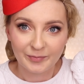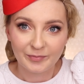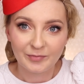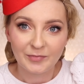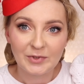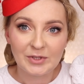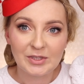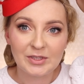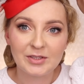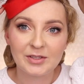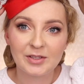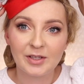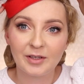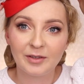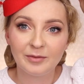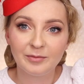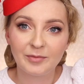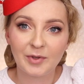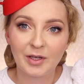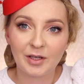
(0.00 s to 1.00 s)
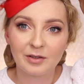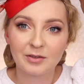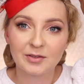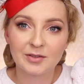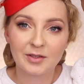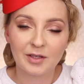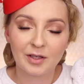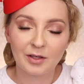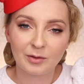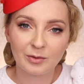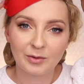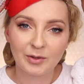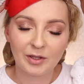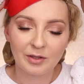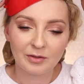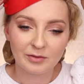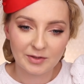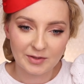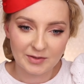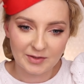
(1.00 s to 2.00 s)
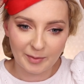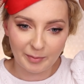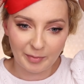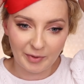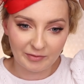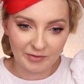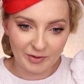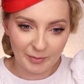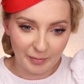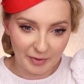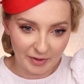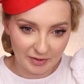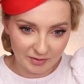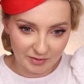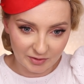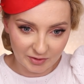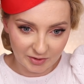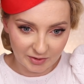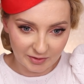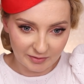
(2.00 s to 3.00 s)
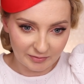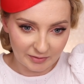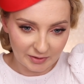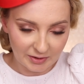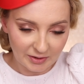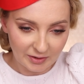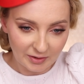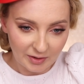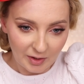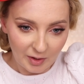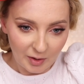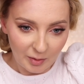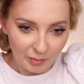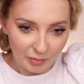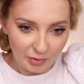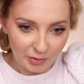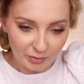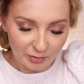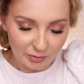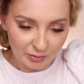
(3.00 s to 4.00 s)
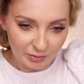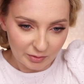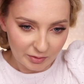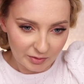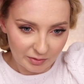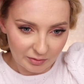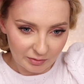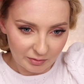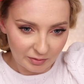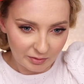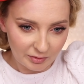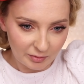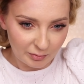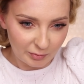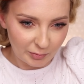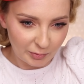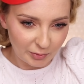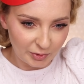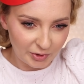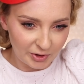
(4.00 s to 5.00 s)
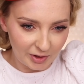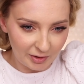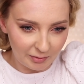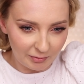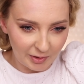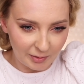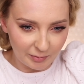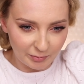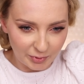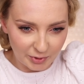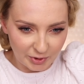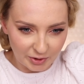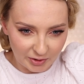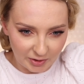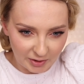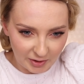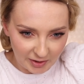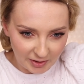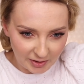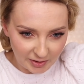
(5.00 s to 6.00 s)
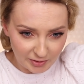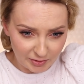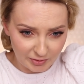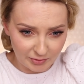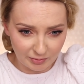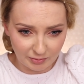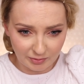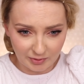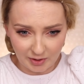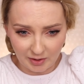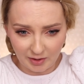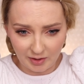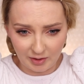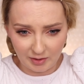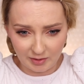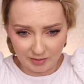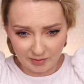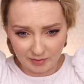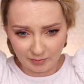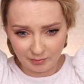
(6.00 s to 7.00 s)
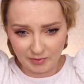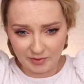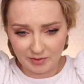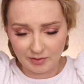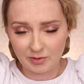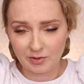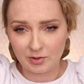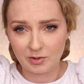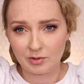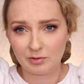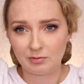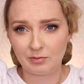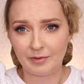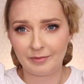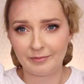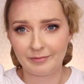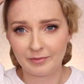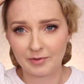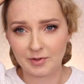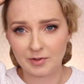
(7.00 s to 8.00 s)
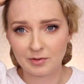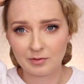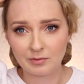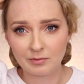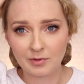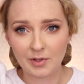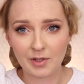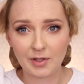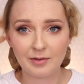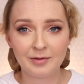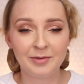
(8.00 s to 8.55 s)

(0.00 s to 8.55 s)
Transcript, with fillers: widzicie jak odskakuje, on jest naprawdę bardzo sztywny, plus y, musiałam przykleić tutaj, ale sobie zniszczyłam fryzurę,